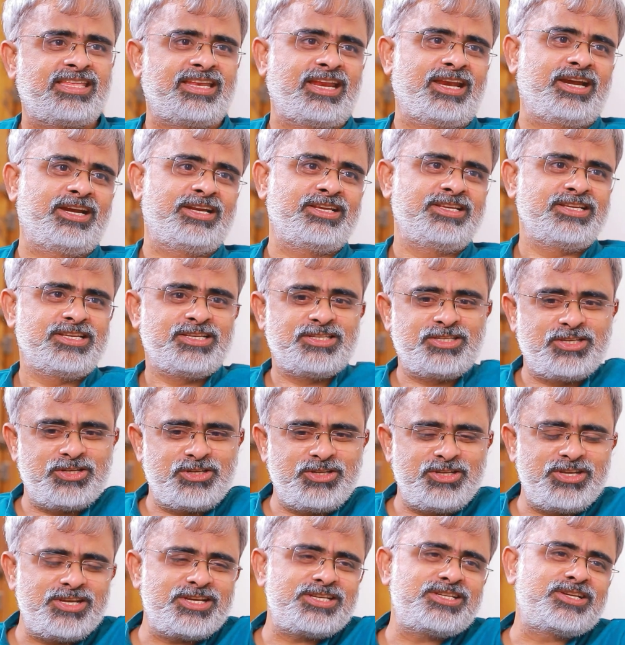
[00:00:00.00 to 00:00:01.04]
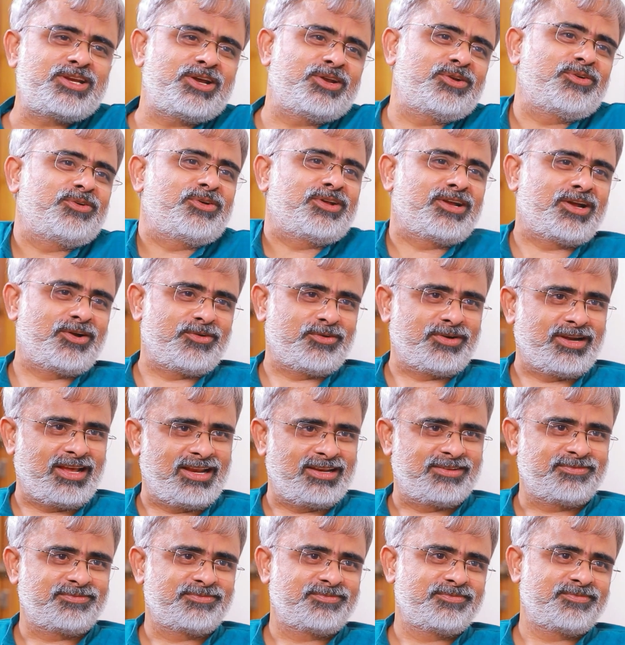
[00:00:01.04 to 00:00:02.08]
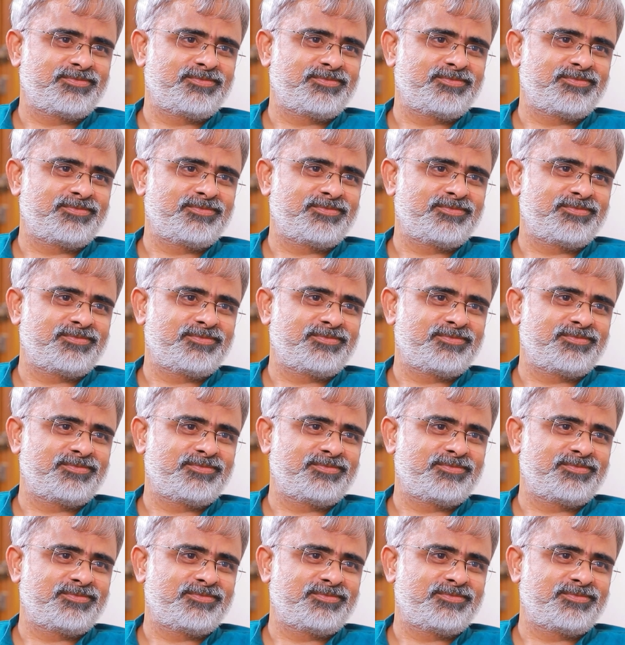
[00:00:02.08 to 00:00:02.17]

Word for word: ఏదైనా అనండి సిచ్యుయేషన్కి అనుగుణంగా ఉండాలి